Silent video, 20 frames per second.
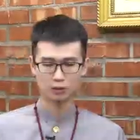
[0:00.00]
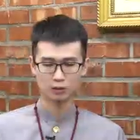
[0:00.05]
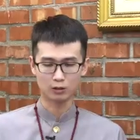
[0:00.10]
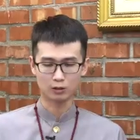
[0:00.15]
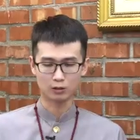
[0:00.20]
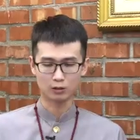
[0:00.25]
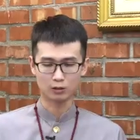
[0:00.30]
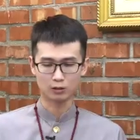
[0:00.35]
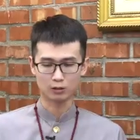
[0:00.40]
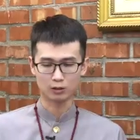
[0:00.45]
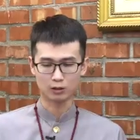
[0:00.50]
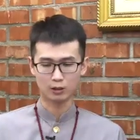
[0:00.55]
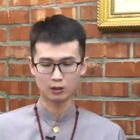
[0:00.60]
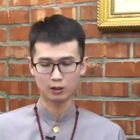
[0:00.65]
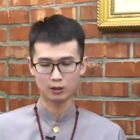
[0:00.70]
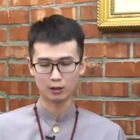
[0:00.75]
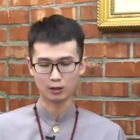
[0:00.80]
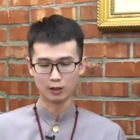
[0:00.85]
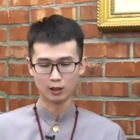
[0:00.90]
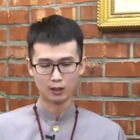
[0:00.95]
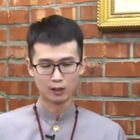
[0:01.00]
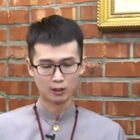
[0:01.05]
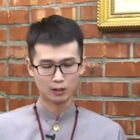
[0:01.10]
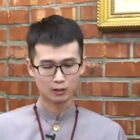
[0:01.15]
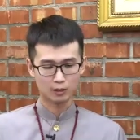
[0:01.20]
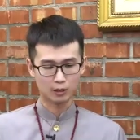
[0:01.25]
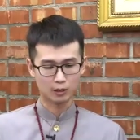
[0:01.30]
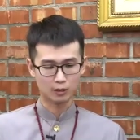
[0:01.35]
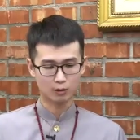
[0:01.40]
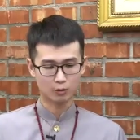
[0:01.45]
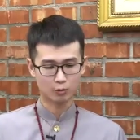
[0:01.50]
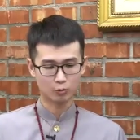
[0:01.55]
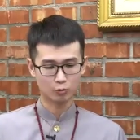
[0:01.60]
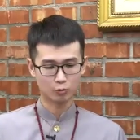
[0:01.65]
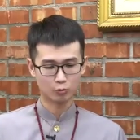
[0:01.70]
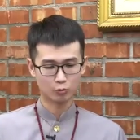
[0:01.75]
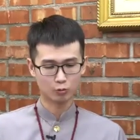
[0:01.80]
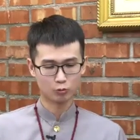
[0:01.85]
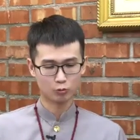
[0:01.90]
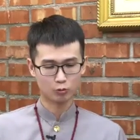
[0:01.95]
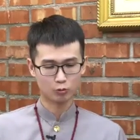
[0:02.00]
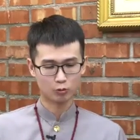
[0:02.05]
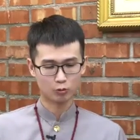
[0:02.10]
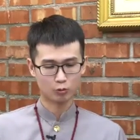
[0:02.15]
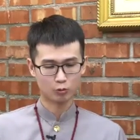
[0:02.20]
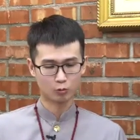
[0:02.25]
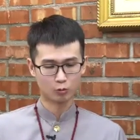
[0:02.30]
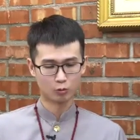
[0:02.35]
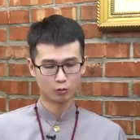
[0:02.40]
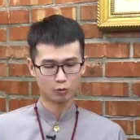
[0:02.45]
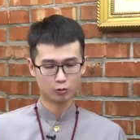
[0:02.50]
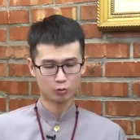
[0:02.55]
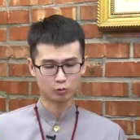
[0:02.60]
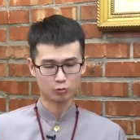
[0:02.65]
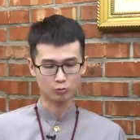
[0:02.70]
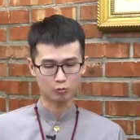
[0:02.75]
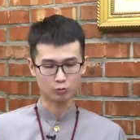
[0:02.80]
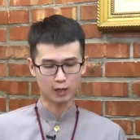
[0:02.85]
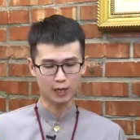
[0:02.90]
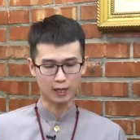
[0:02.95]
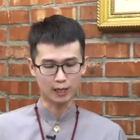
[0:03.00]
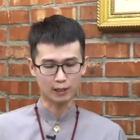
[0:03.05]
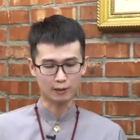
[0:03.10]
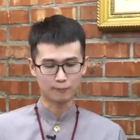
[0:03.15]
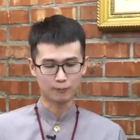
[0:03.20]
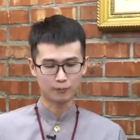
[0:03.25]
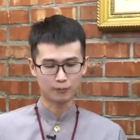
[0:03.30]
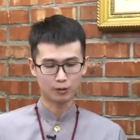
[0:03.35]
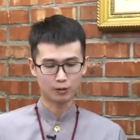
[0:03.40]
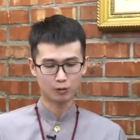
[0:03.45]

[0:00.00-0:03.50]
境实现，前途多阻碍，